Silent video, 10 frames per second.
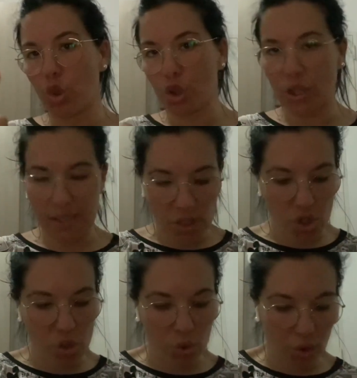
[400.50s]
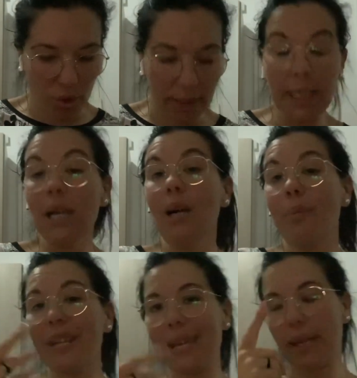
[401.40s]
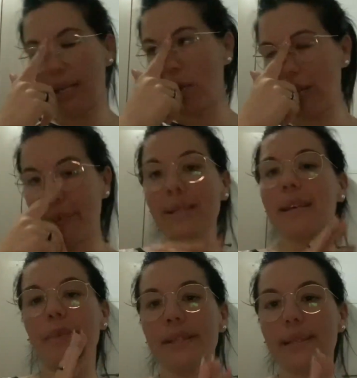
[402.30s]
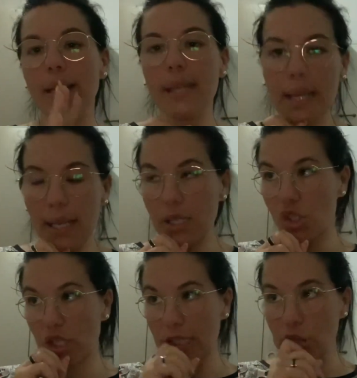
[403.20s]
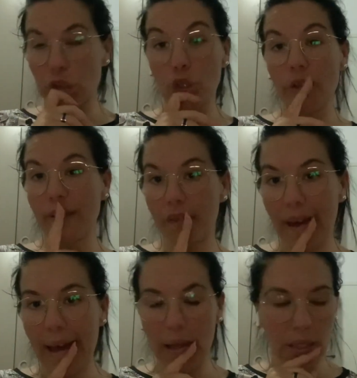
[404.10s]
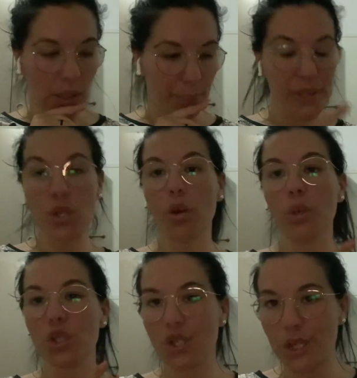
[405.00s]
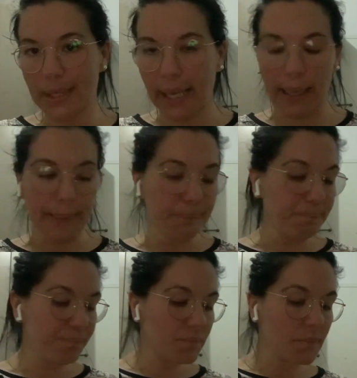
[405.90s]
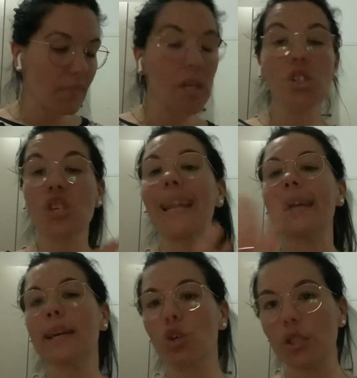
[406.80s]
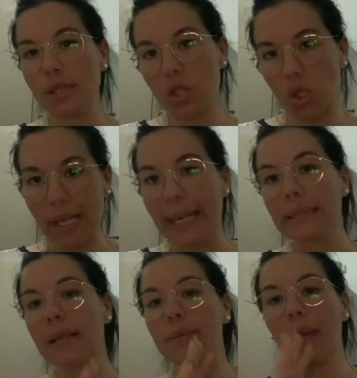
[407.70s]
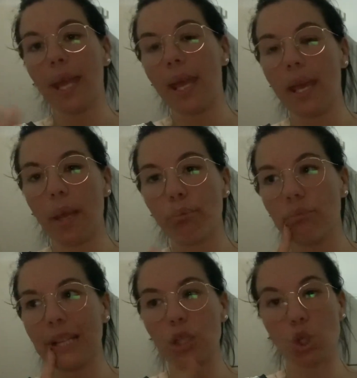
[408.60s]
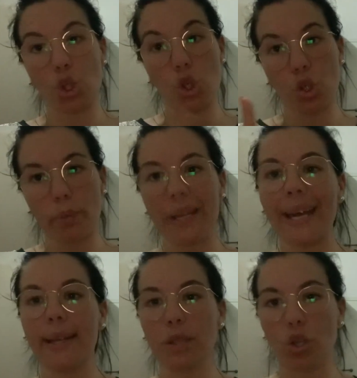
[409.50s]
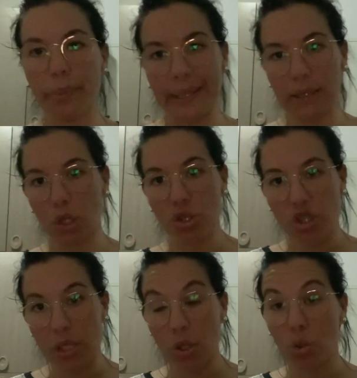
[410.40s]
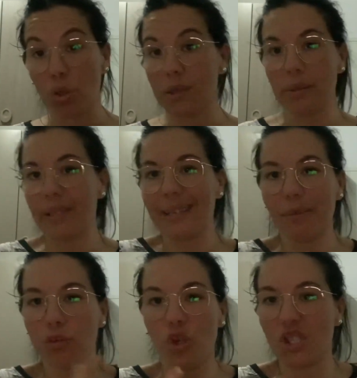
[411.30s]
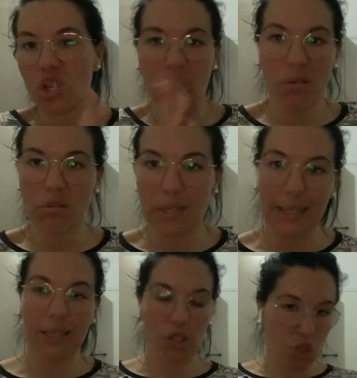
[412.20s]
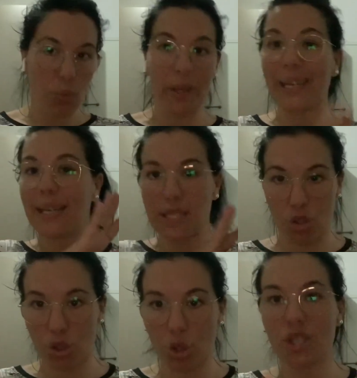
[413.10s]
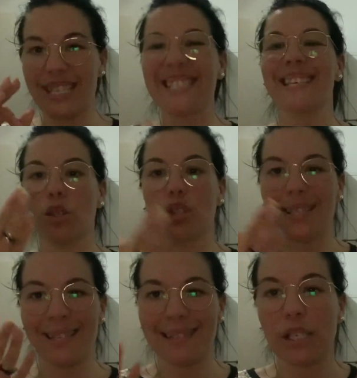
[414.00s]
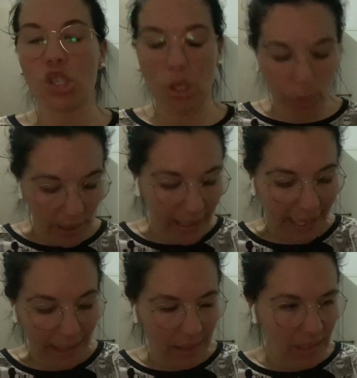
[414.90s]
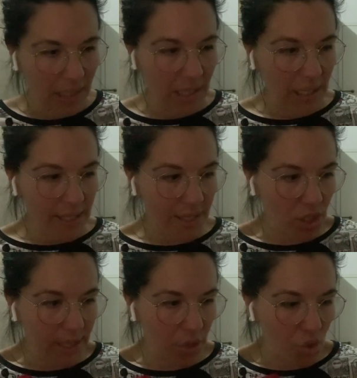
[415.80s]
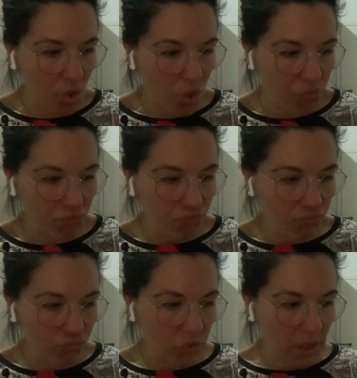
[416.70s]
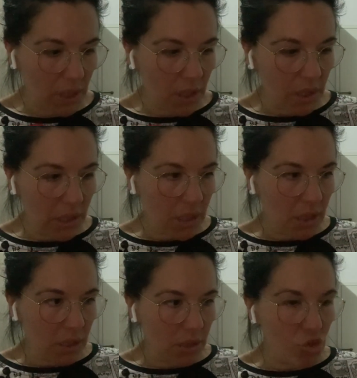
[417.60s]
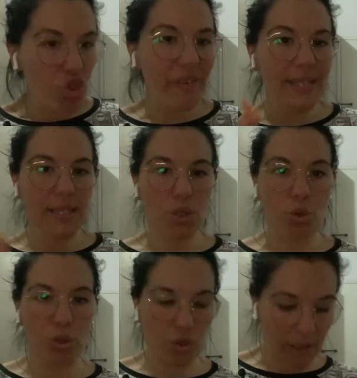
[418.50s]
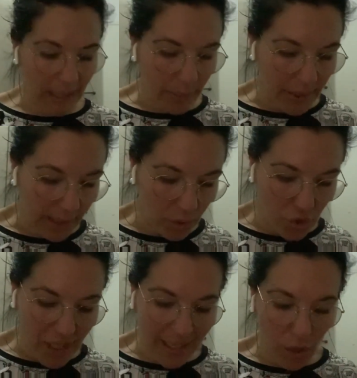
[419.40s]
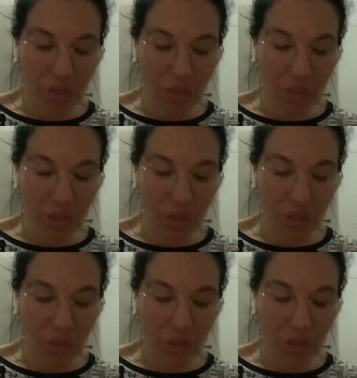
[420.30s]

oltre il ginocchio perché allora praticamente nel centro dove fa eh, psicomotricità c'è l'aria condizionata e l'altro giorno Brian con i pantaloncini corti perché fuori c'erano 35 gradi non sto scherzando 35 gradi se non erro giovedì scorso è capitato c'erano